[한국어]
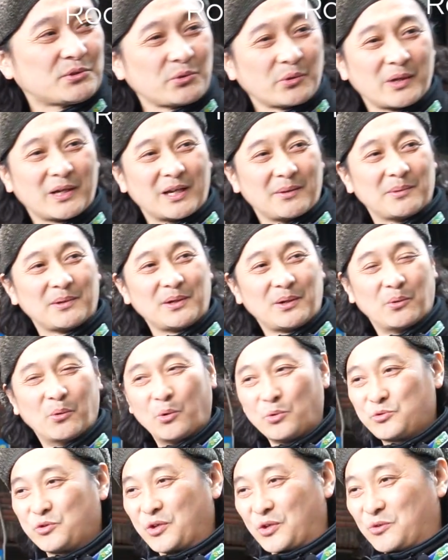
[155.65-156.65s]
쪽에 가면
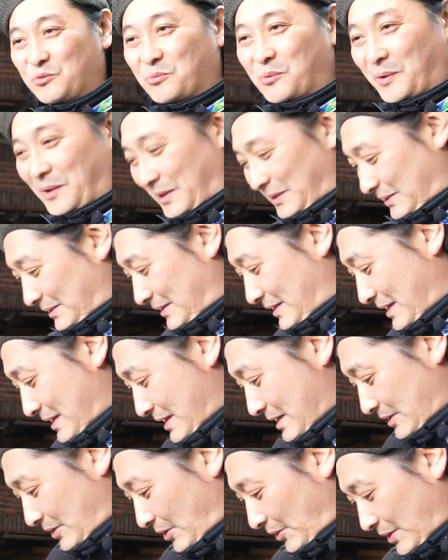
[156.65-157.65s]
오죽이 유명해요
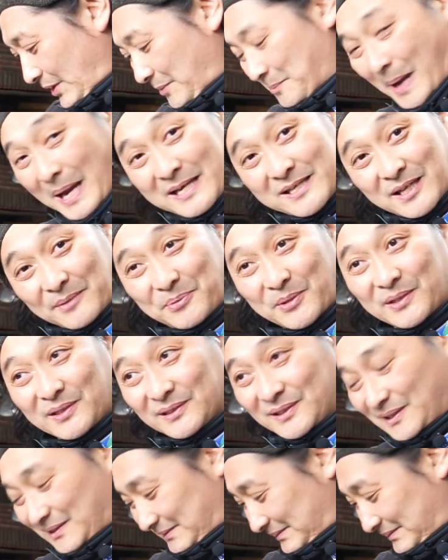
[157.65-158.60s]
거기가 많이 잡히거든